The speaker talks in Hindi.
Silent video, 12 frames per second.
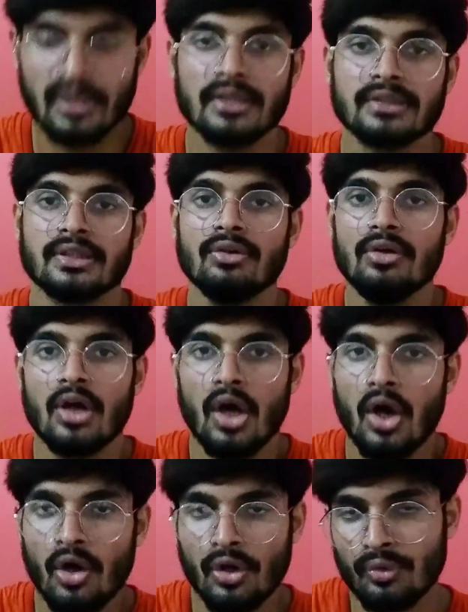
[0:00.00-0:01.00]
करते हो
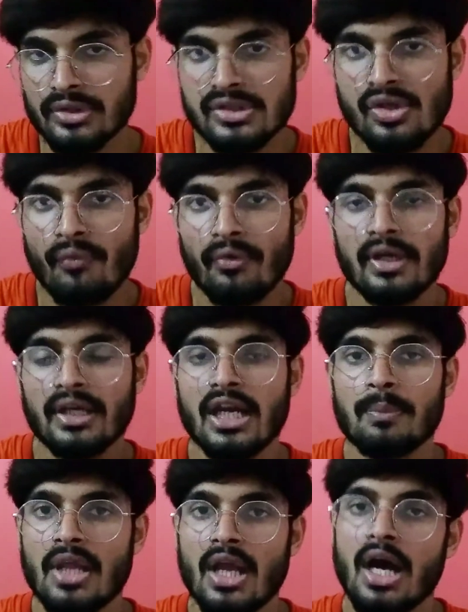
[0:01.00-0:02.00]
और उसी ऑफर लेटर
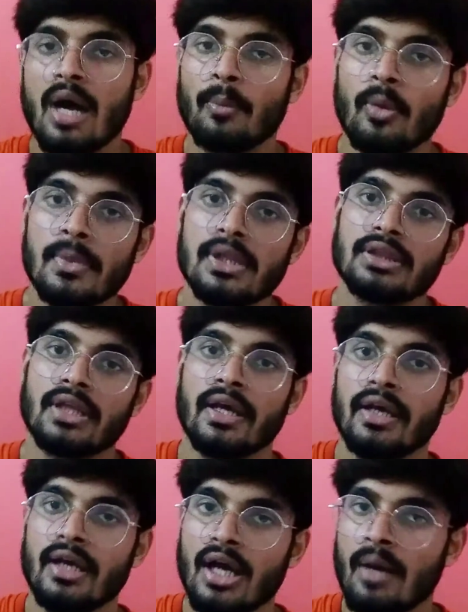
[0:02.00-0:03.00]
पे आपको मिलता
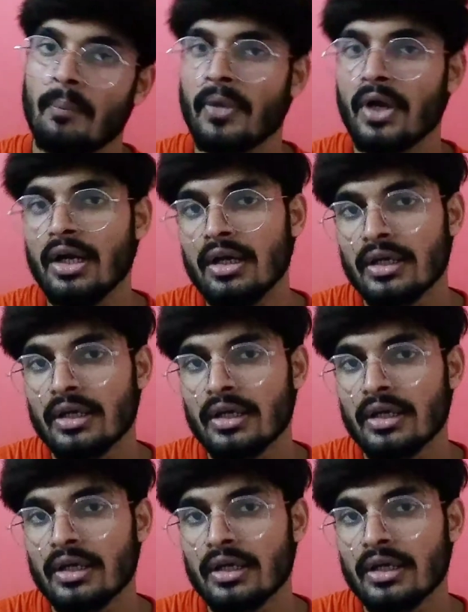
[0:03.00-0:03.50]
है आपका